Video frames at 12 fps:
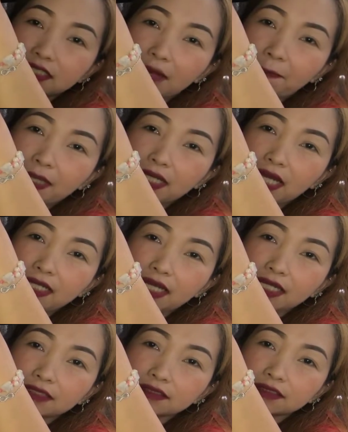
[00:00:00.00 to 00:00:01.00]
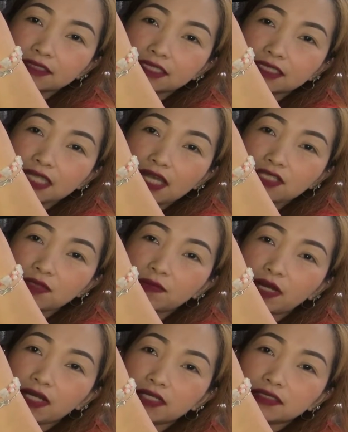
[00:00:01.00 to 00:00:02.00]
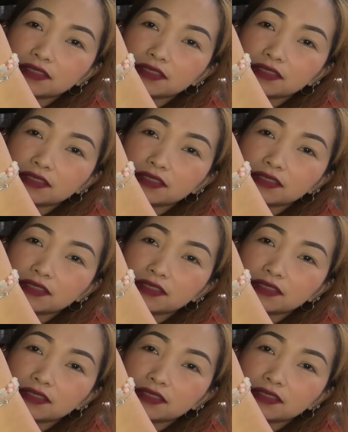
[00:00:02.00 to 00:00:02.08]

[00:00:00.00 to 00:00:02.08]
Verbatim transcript: Na pag ayan. Kita nyo ba?